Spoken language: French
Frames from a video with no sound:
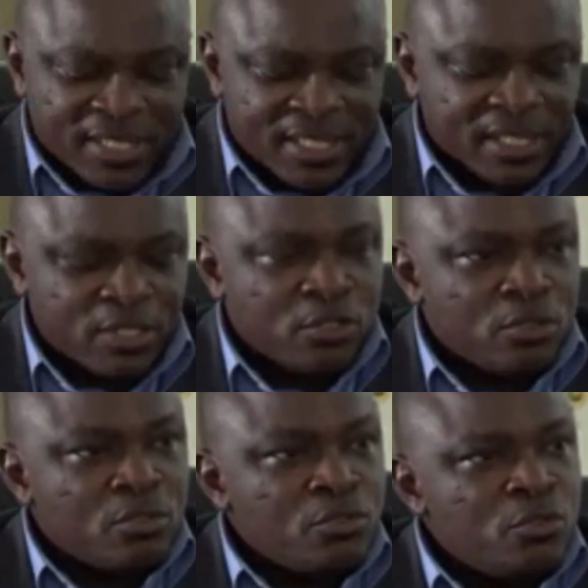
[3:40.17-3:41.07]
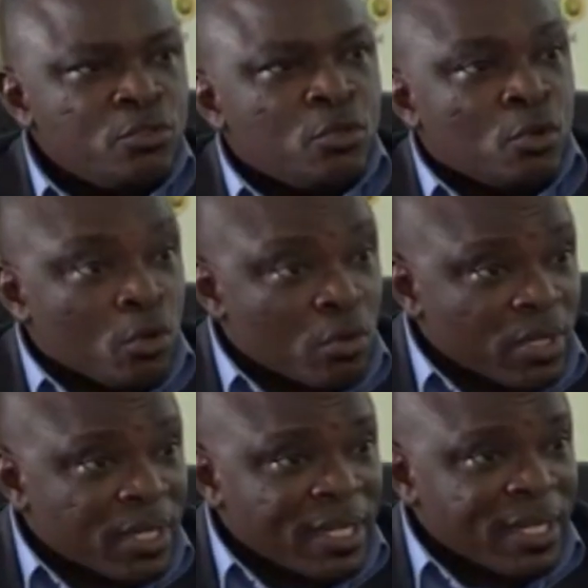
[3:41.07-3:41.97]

cette adhésion sur le rôle